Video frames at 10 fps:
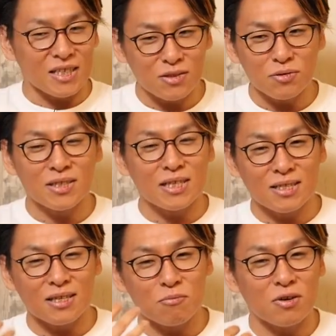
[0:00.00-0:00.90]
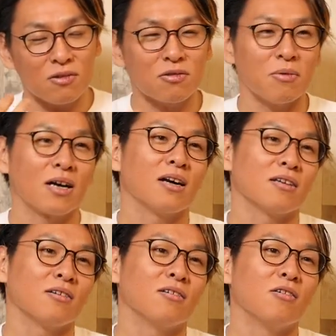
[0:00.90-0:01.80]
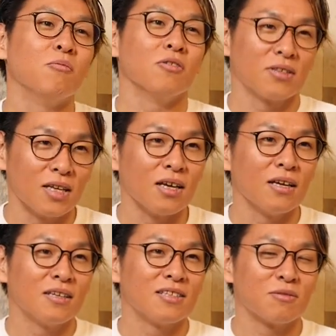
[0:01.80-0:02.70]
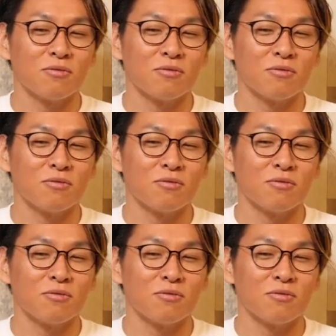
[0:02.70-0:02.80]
人に助けてもらおうとばっかり思って、自